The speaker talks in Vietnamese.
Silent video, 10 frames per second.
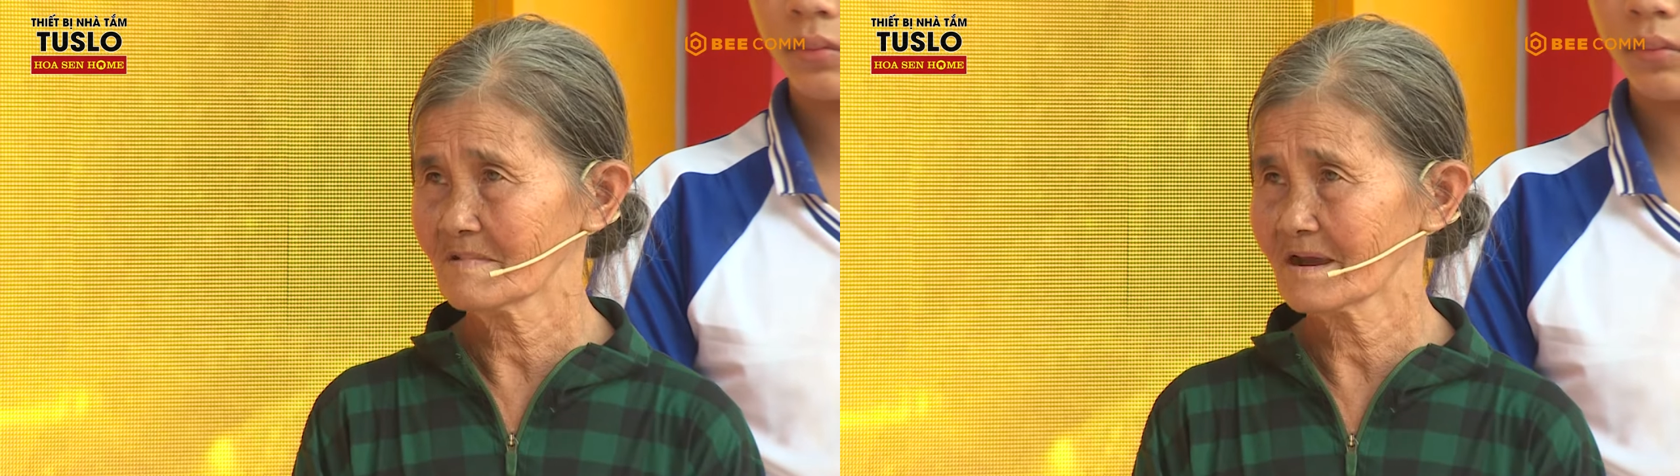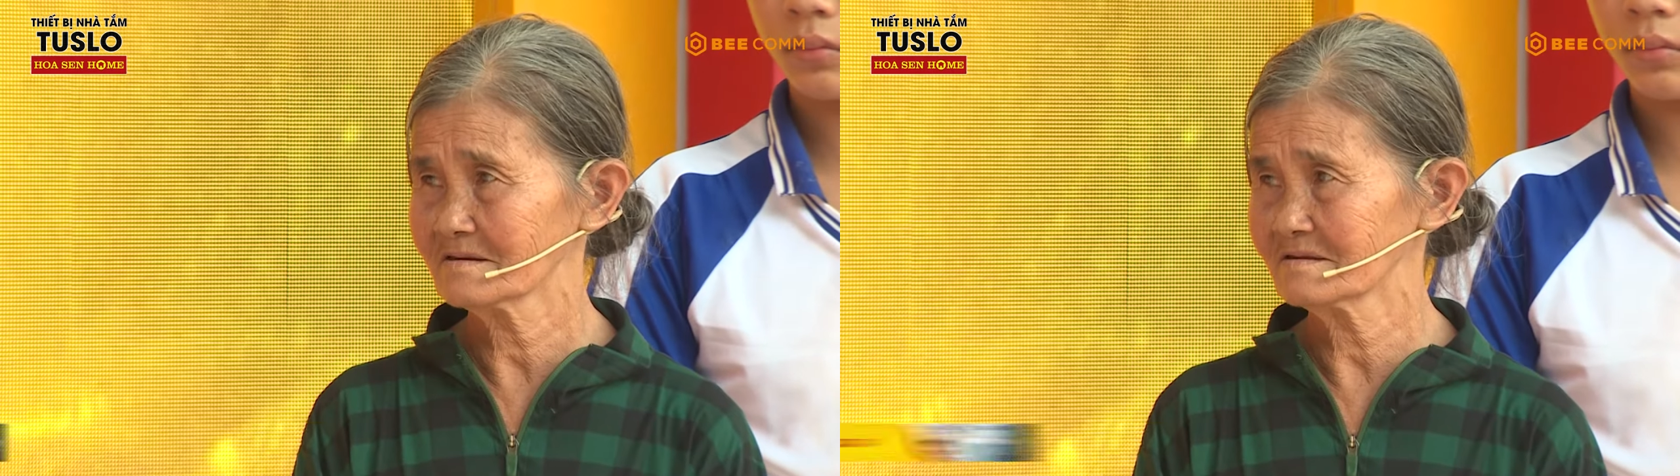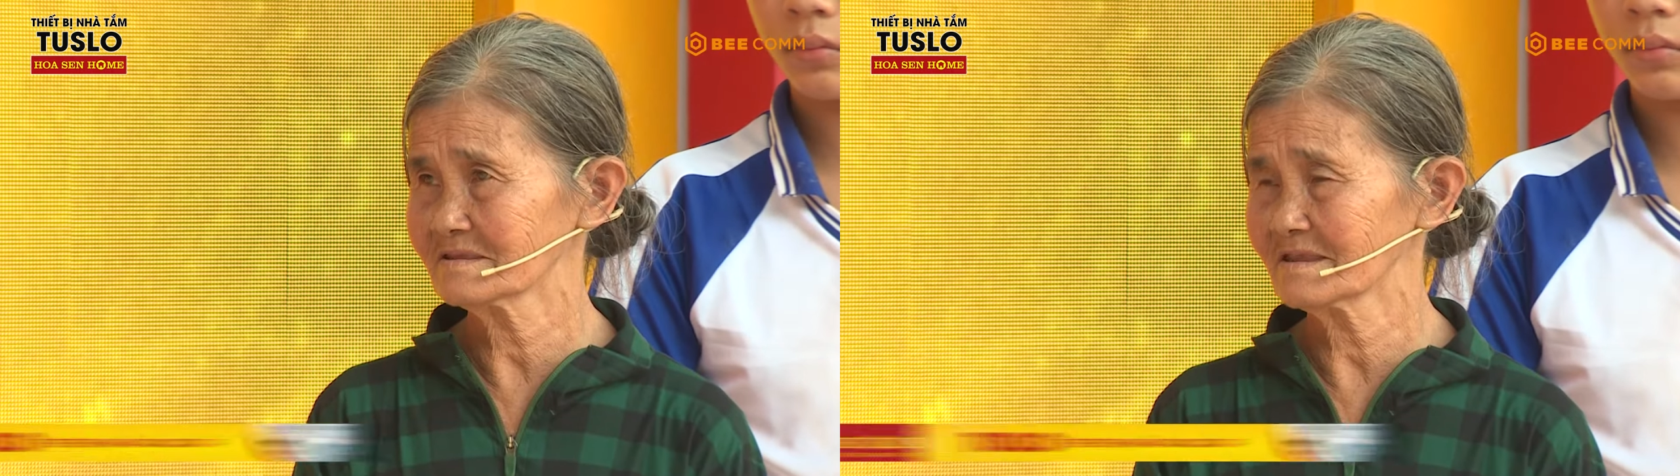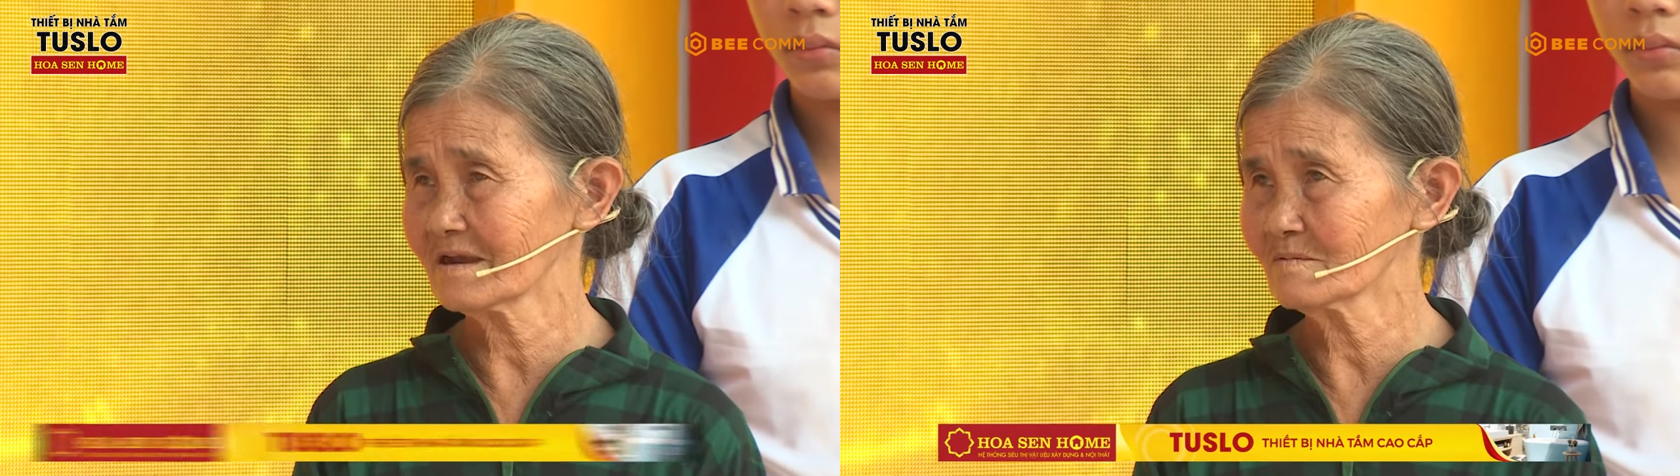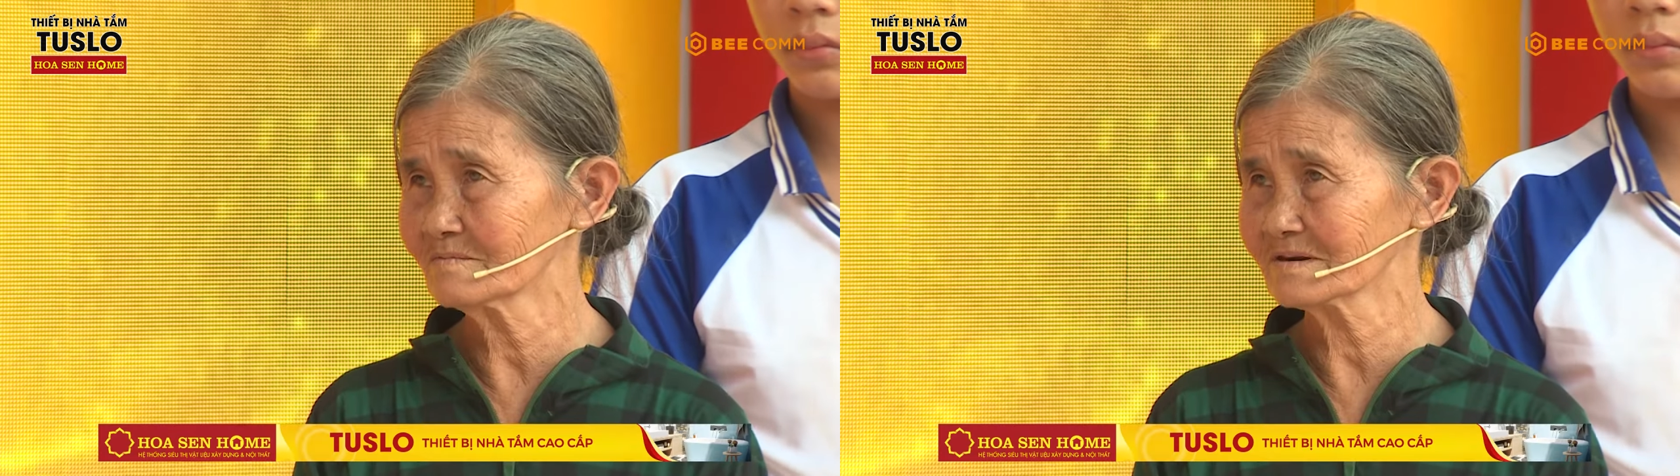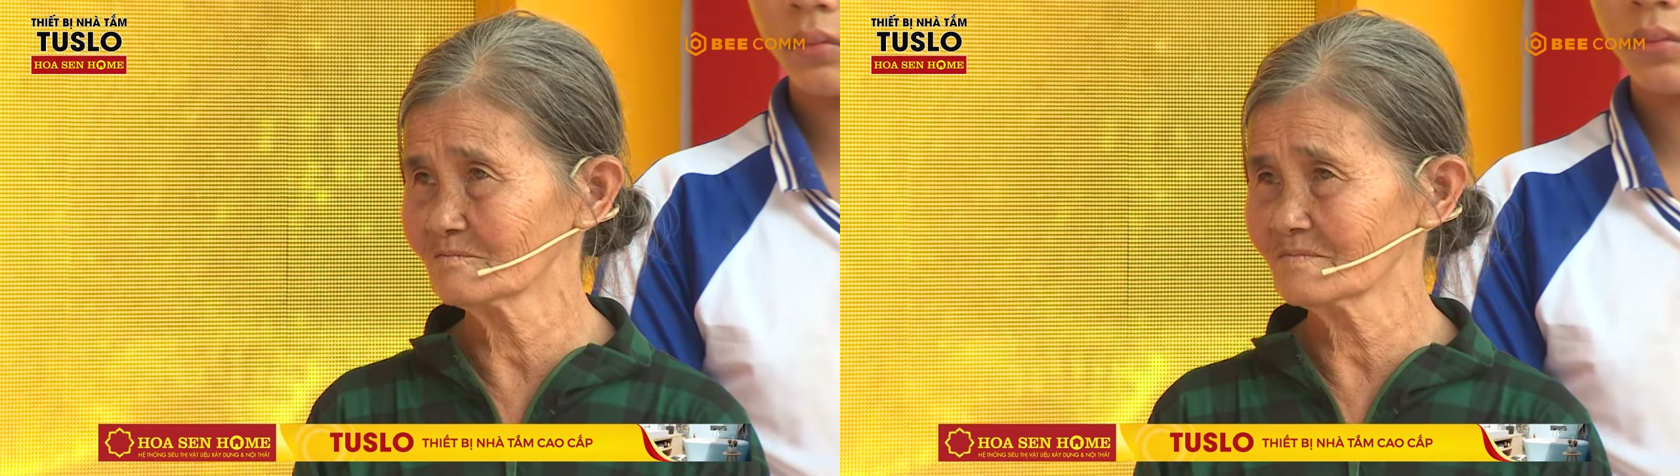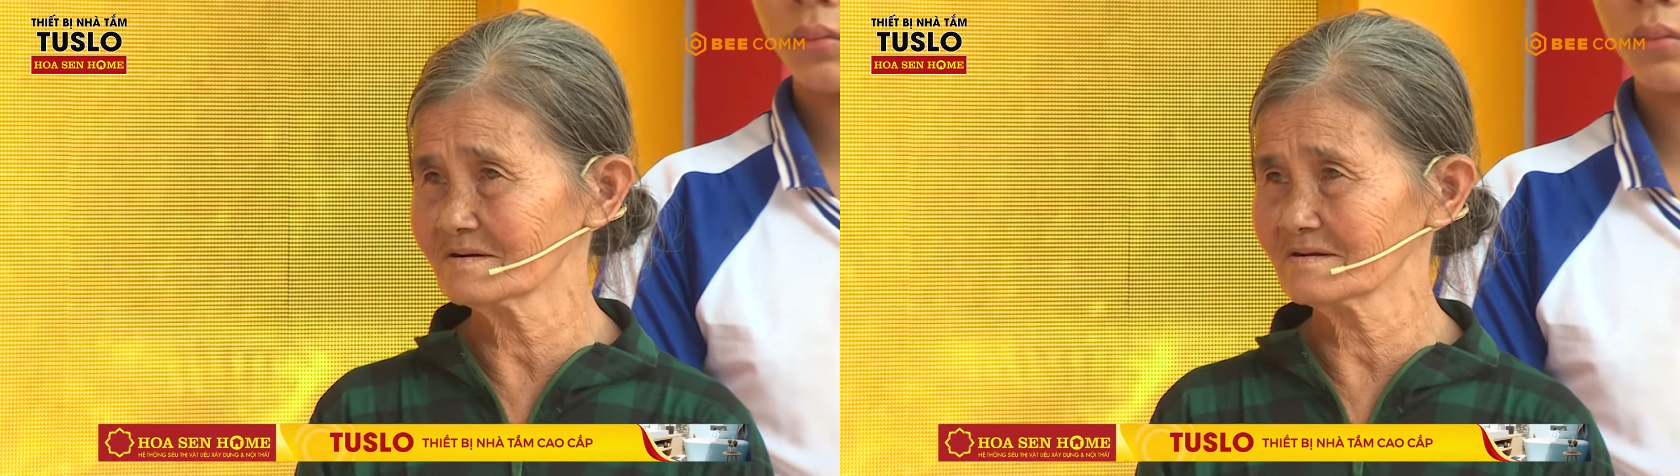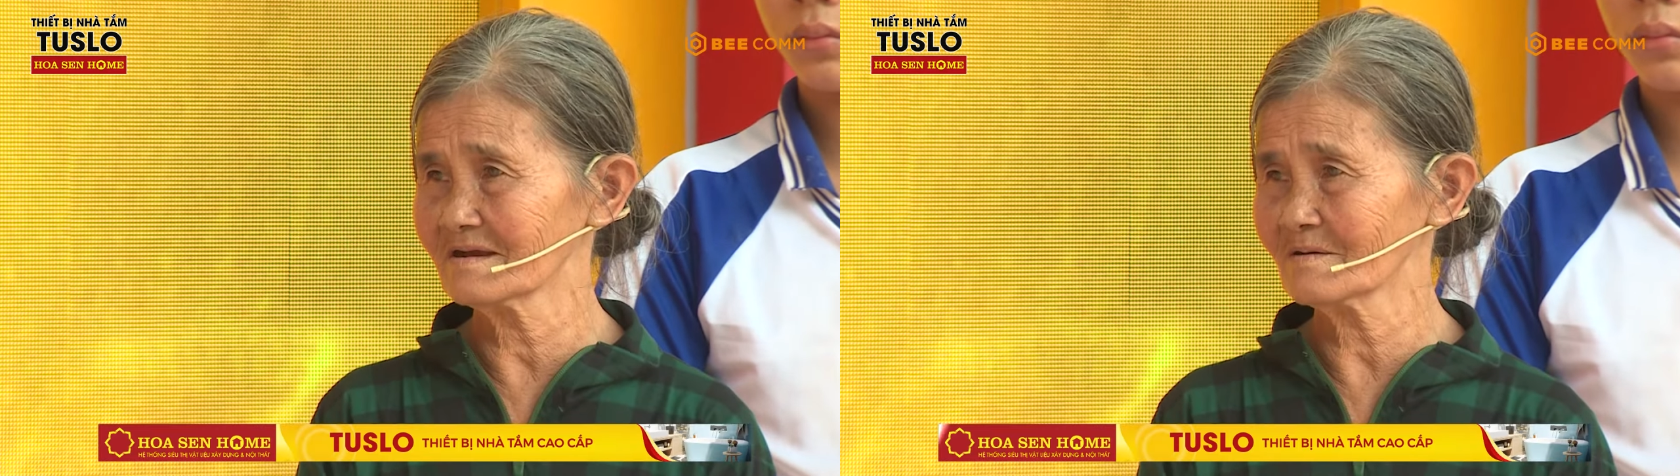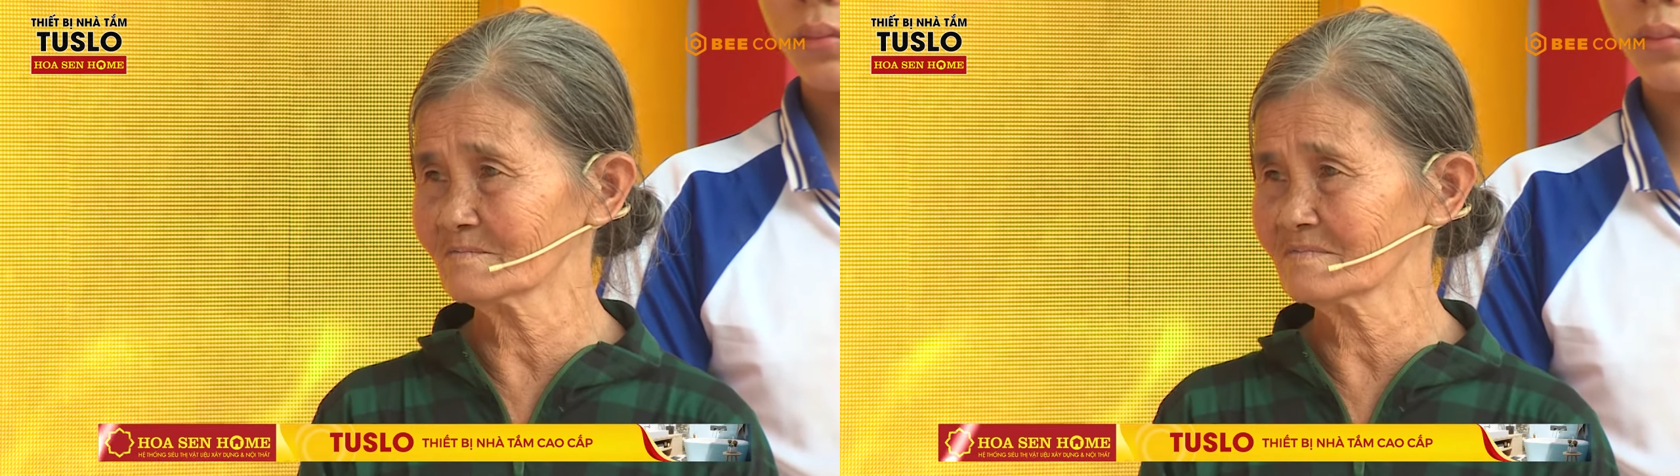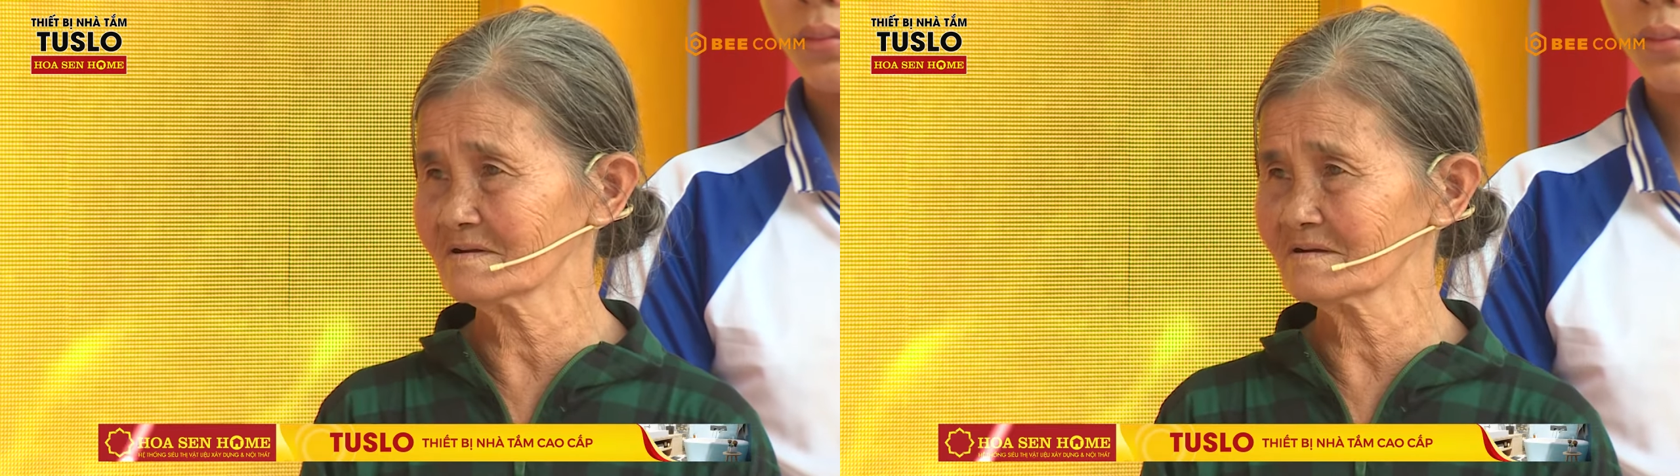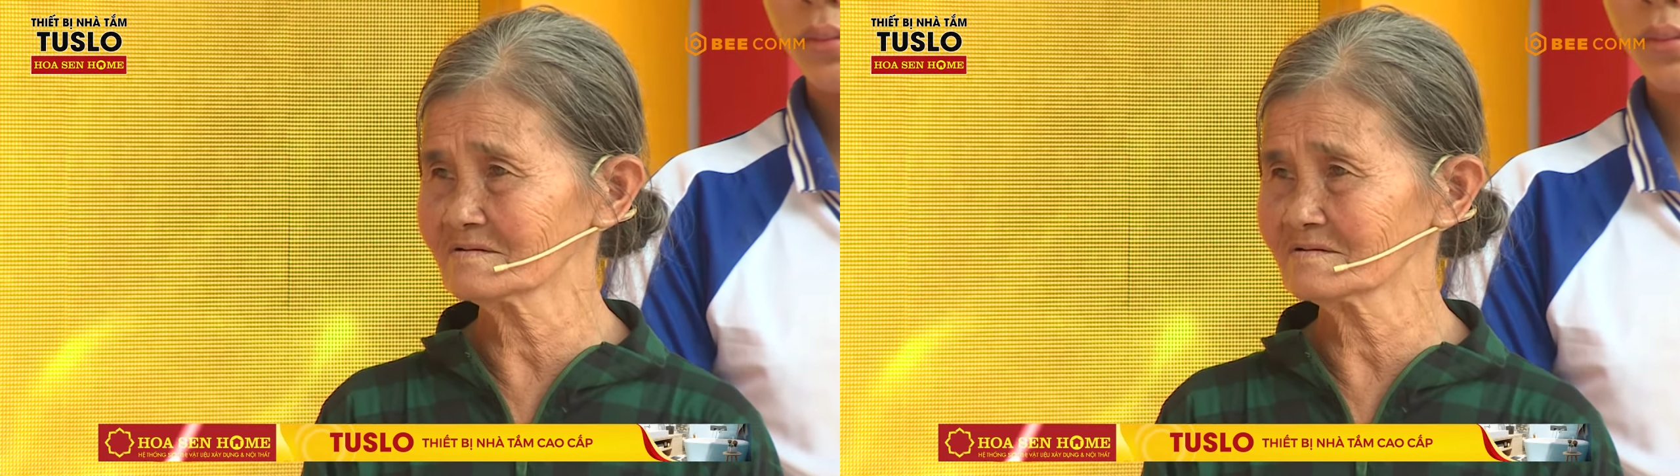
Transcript: ba đứa cháu một mình không ờ,